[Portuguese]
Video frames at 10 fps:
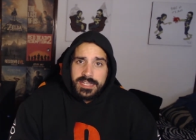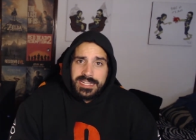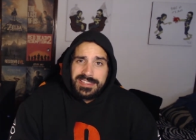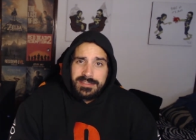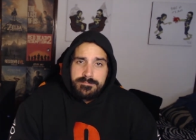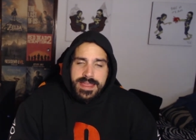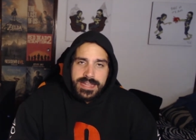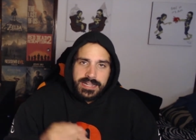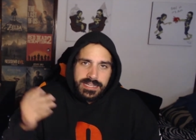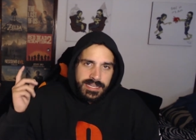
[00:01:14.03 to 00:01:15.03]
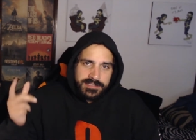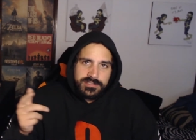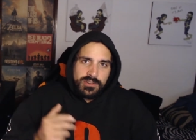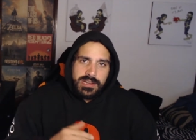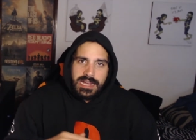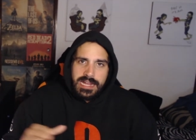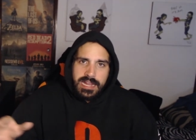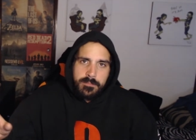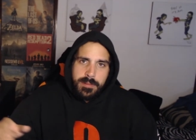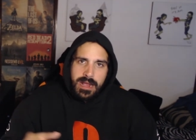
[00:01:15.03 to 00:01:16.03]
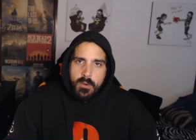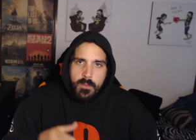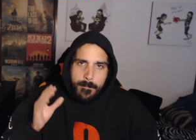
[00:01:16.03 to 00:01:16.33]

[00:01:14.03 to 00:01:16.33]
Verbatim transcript: que temer. É só carregar, não pagam